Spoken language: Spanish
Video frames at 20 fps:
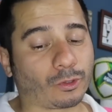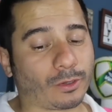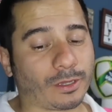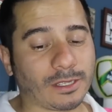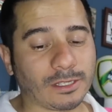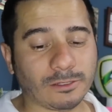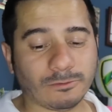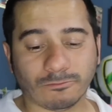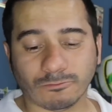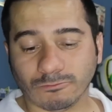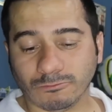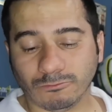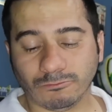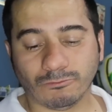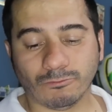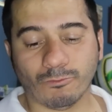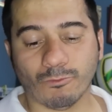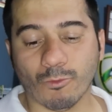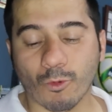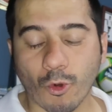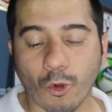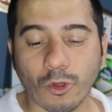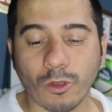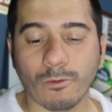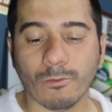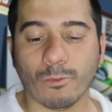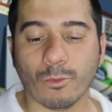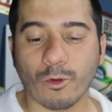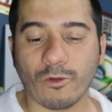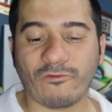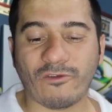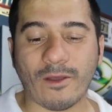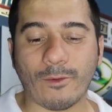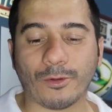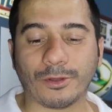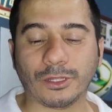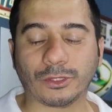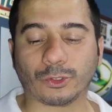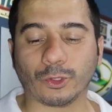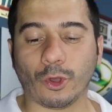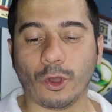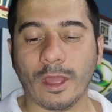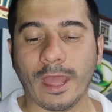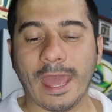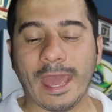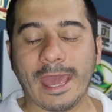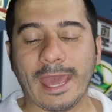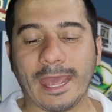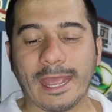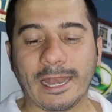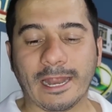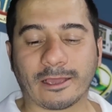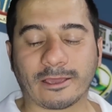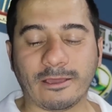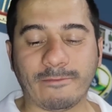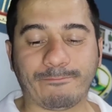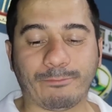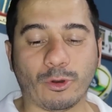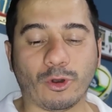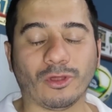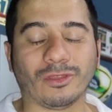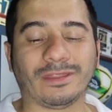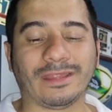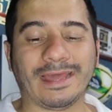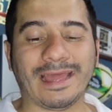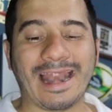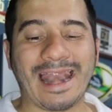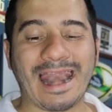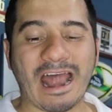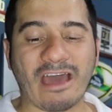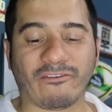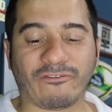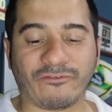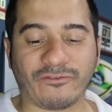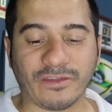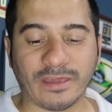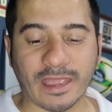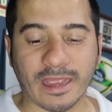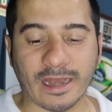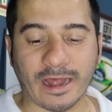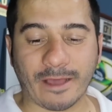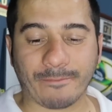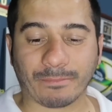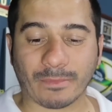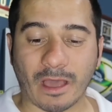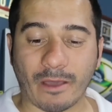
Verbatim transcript: ¿eh? Muy, muy favorito el equipo de la Fiera.